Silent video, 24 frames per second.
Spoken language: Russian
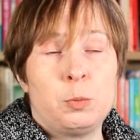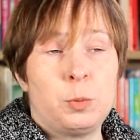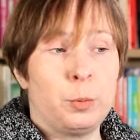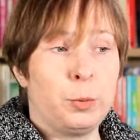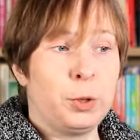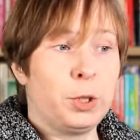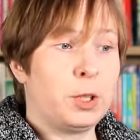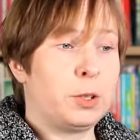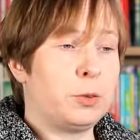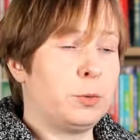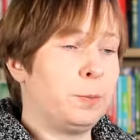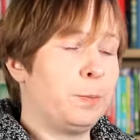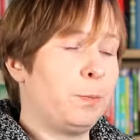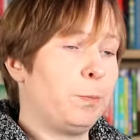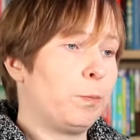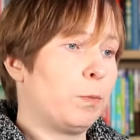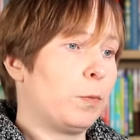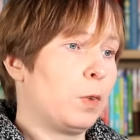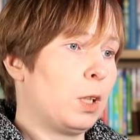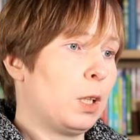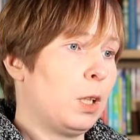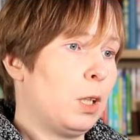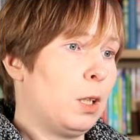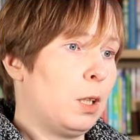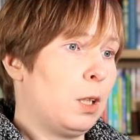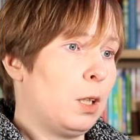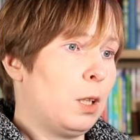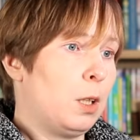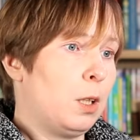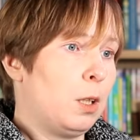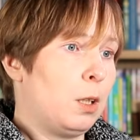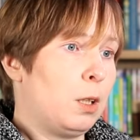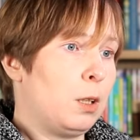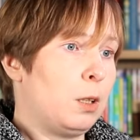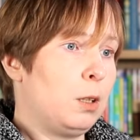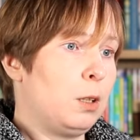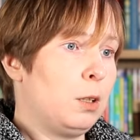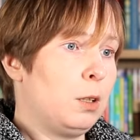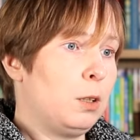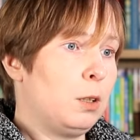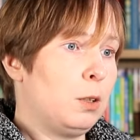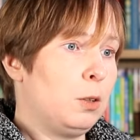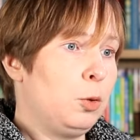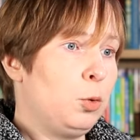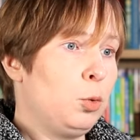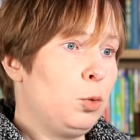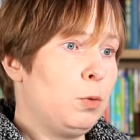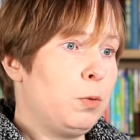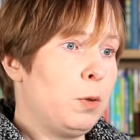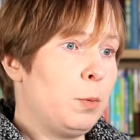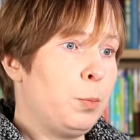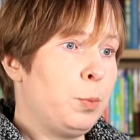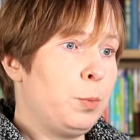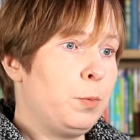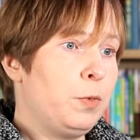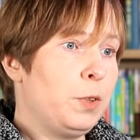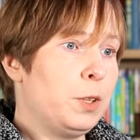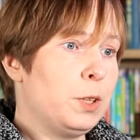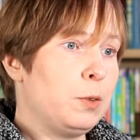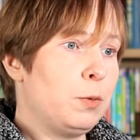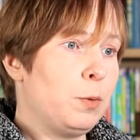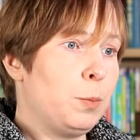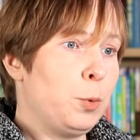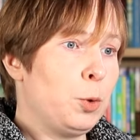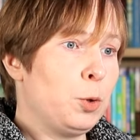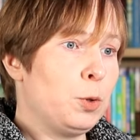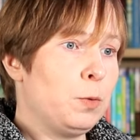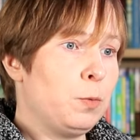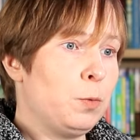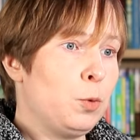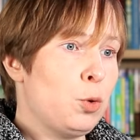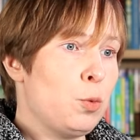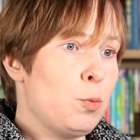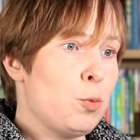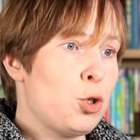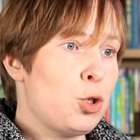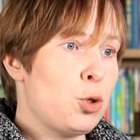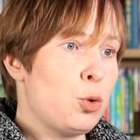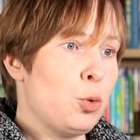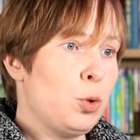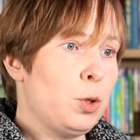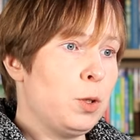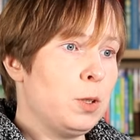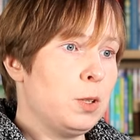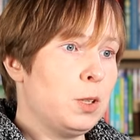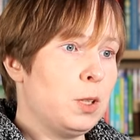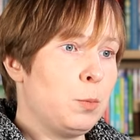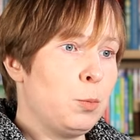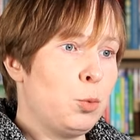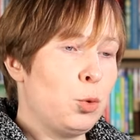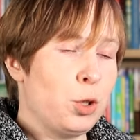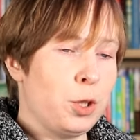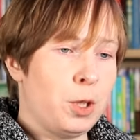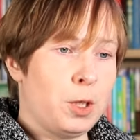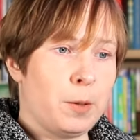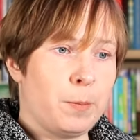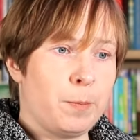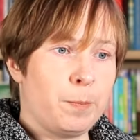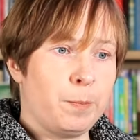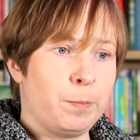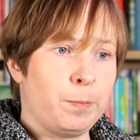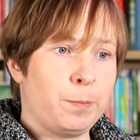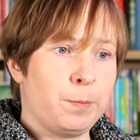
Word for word: упоминал. А, тут весь вопрос в том, что это за боги.